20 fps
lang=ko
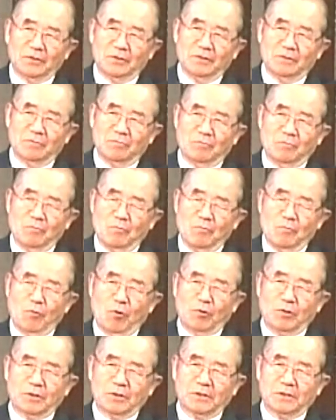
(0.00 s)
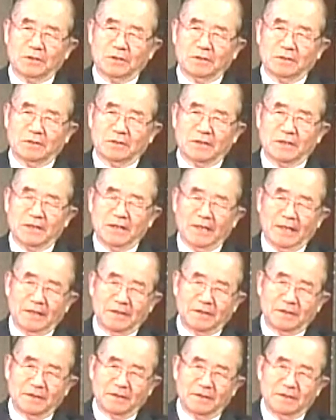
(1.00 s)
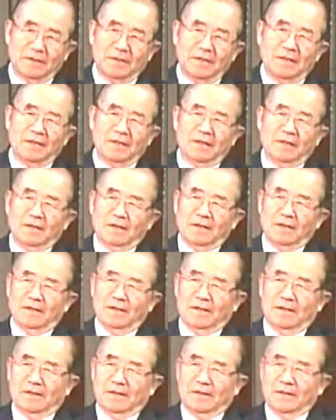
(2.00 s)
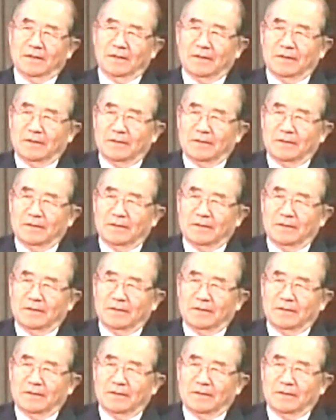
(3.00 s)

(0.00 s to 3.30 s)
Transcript: 그 목적지에 가서 아,